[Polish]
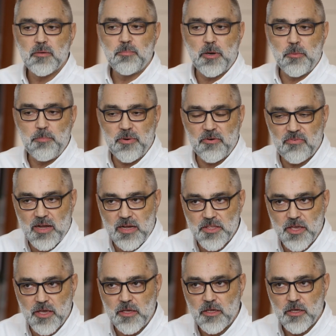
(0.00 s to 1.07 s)

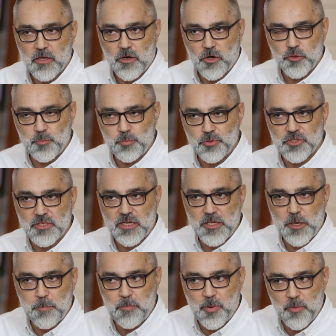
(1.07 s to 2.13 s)
Pompowanie,
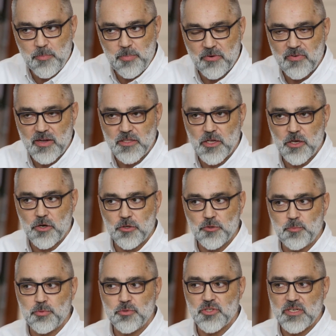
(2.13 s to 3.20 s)
odpuszczanie, pompowanie,
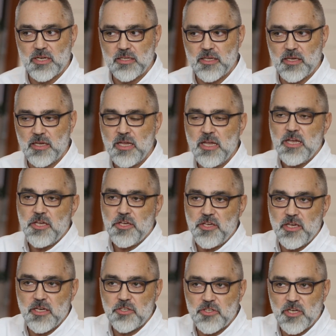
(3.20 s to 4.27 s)
odpuszczanie i
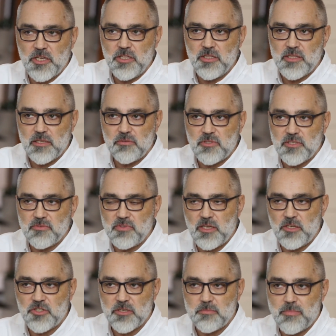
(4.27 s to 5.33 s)
jeszcze
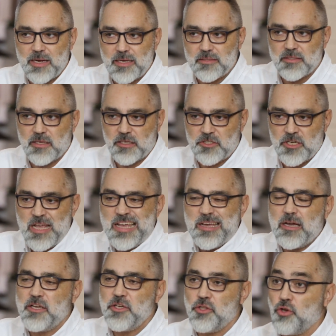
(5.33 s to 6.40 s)
intensywniejszy masaż,
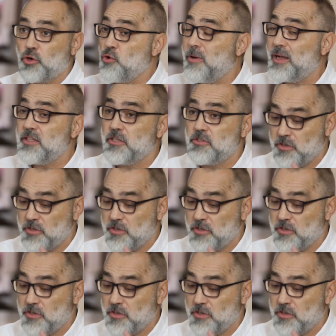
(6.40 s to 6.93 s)
i dokładnie,